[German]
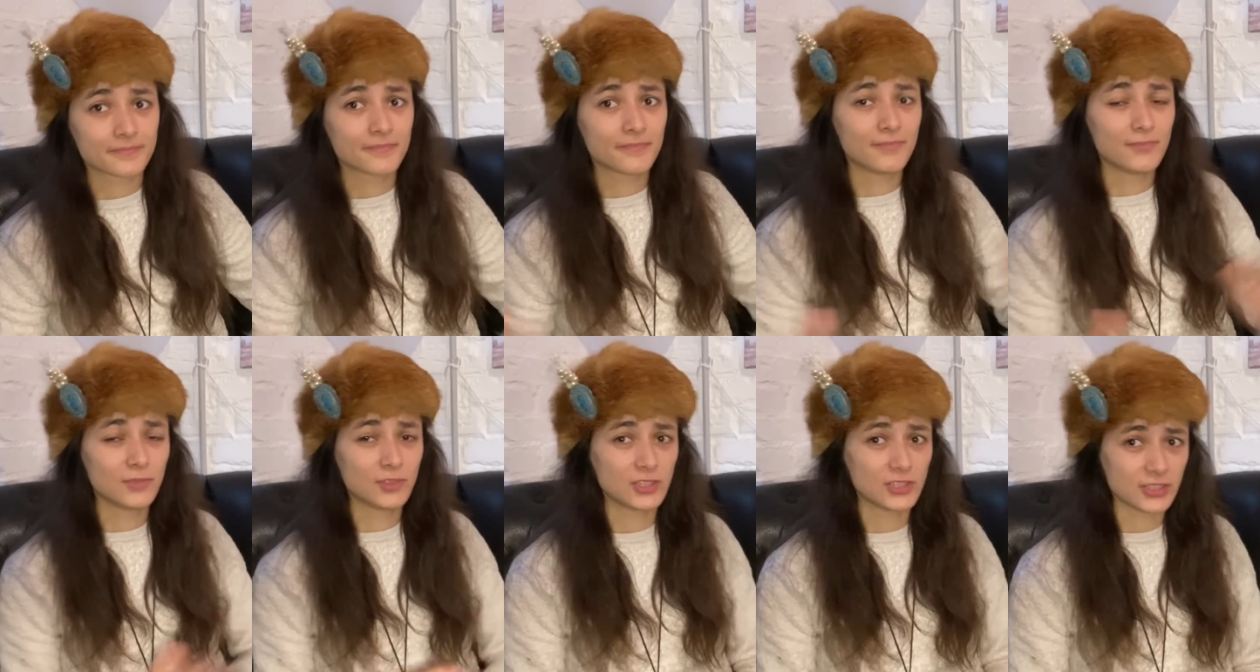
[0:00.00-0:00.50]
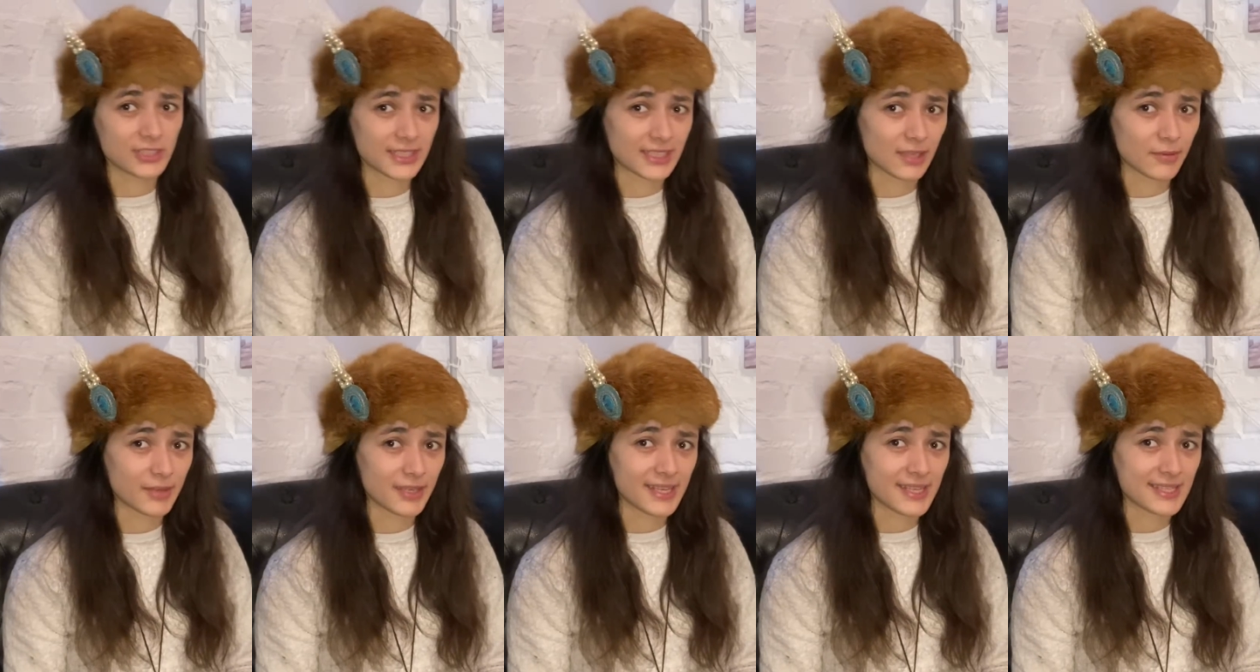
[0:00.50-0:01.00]
Muss ich euch,
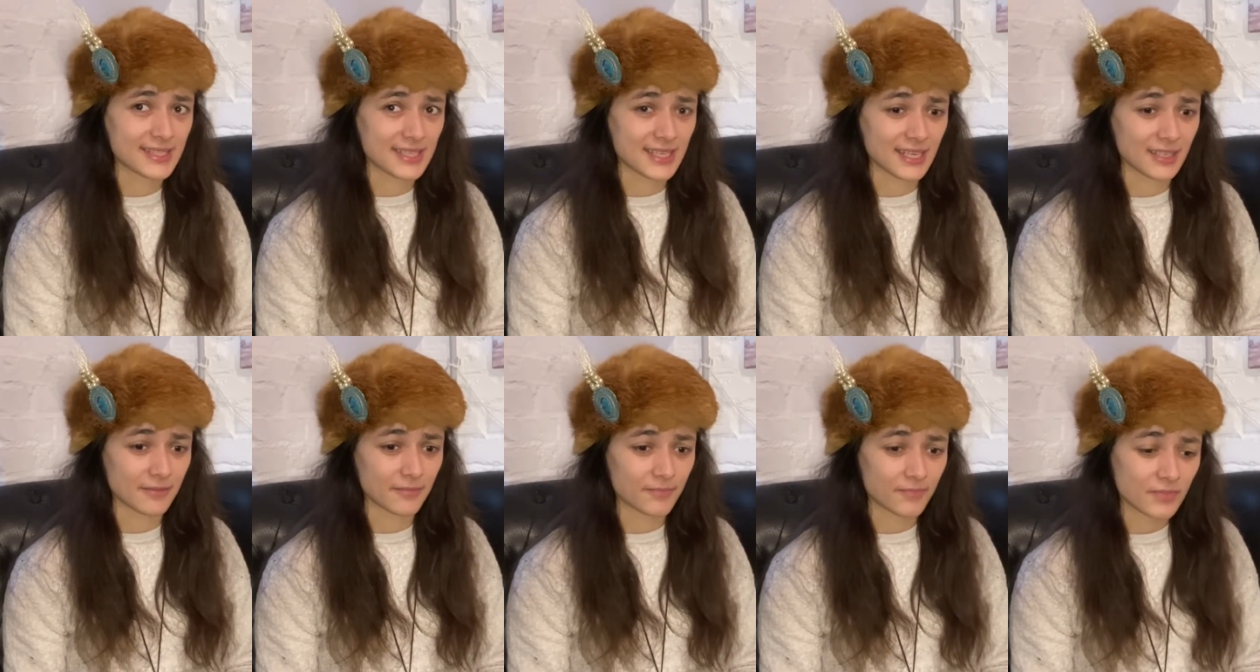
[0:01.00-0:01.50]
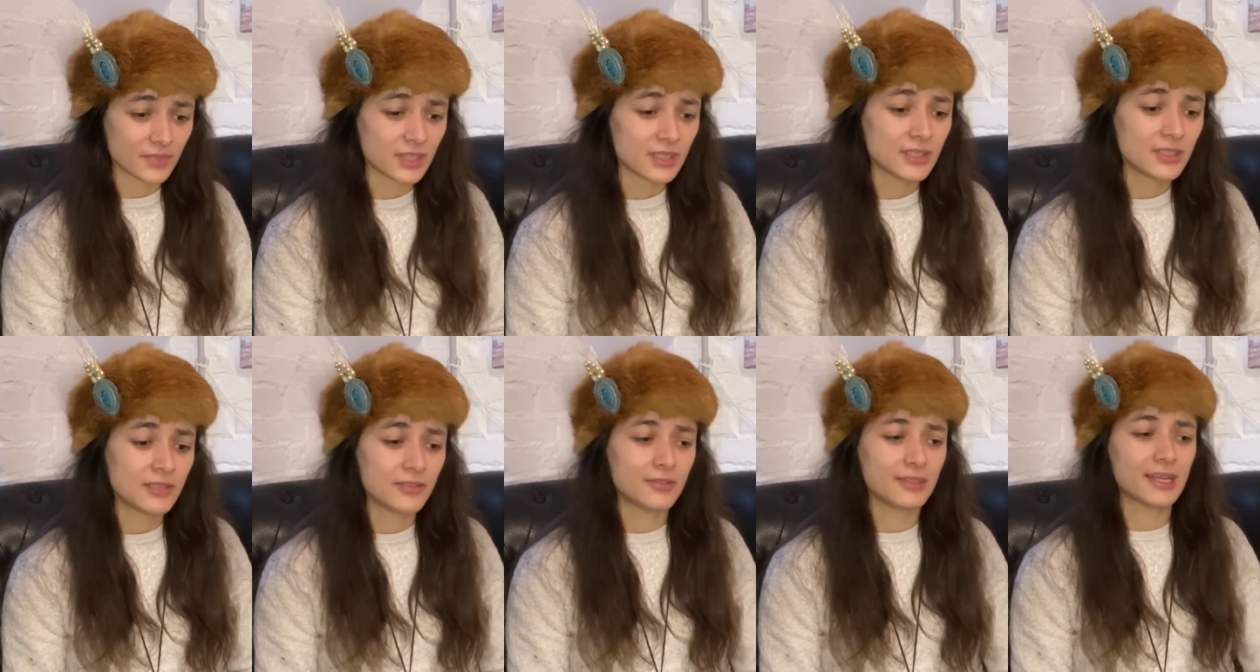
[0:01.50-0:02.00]
glaube ich, nicht sagen.
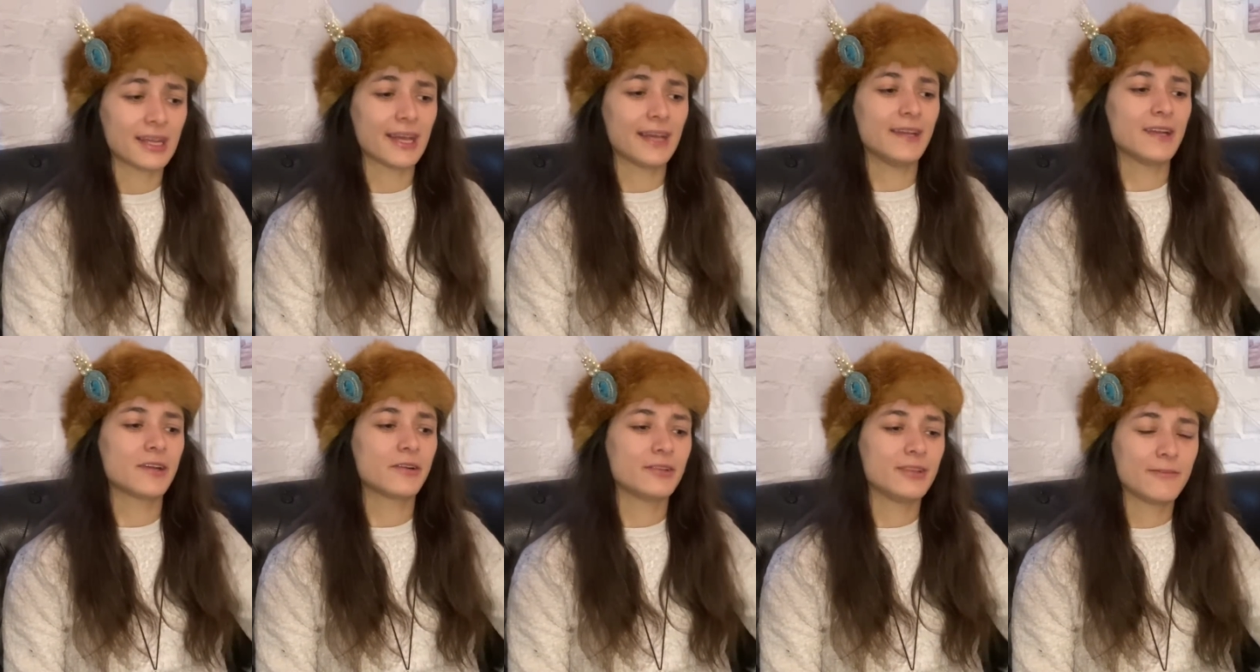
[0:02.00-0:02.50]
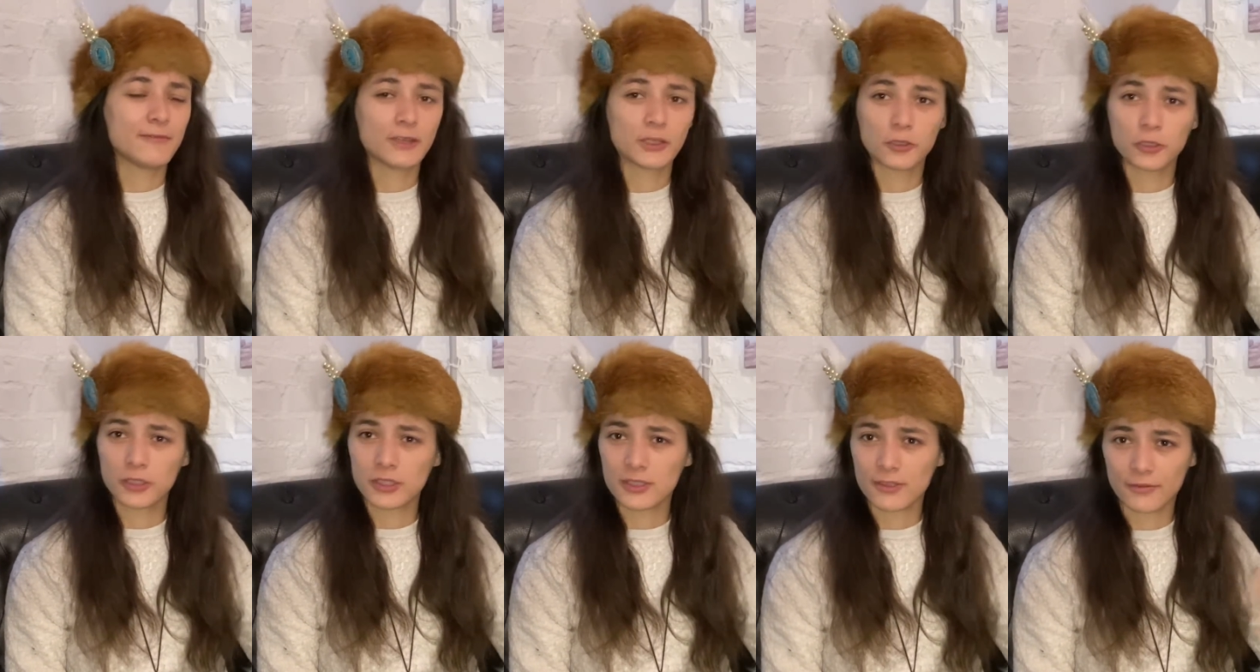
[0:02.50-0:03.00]
Und allein schon die
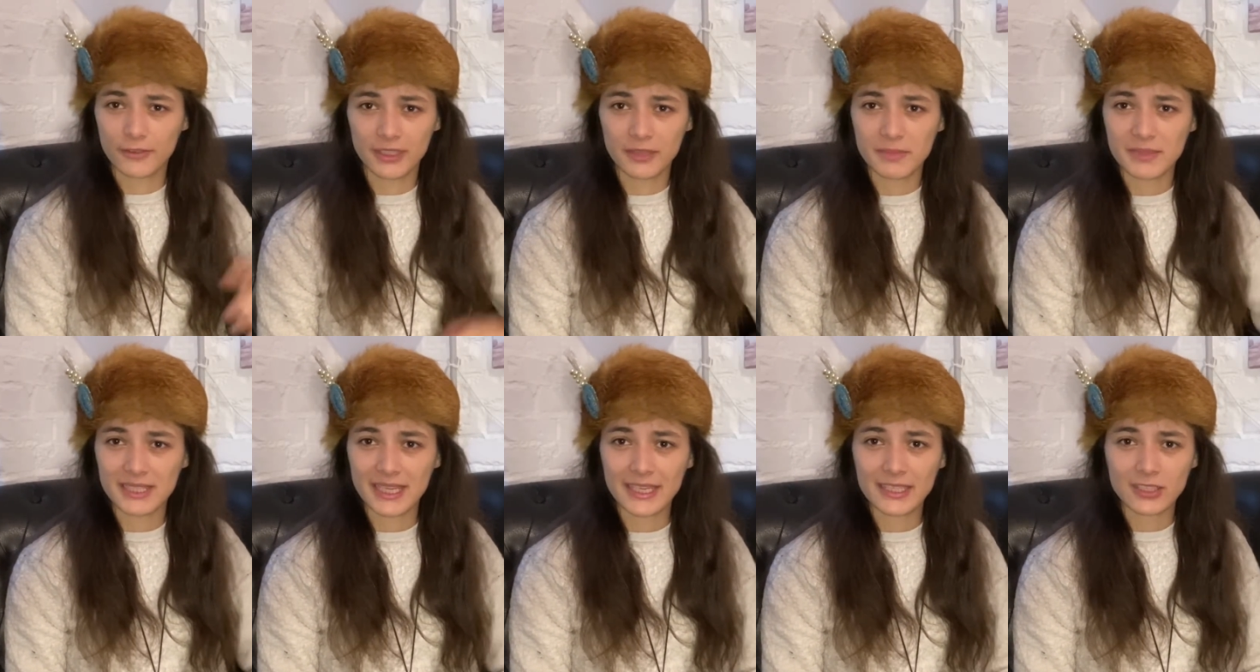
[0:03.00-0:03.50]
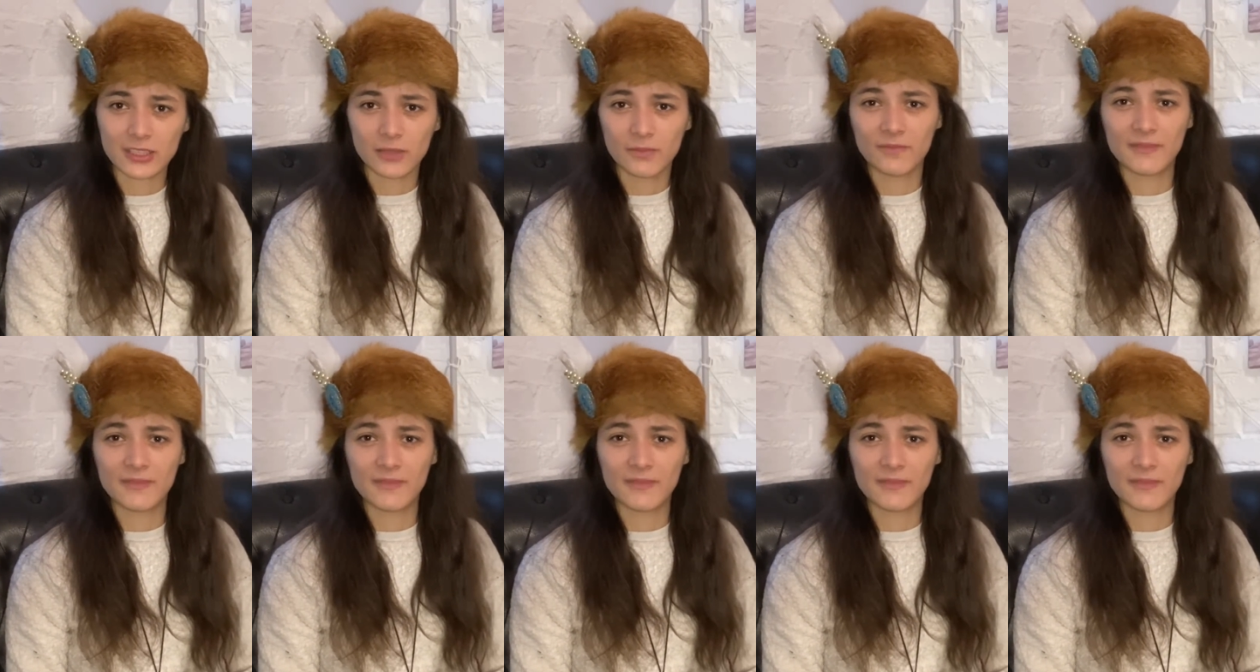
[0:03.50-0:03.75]
Verkürzung von dem Zeitraum.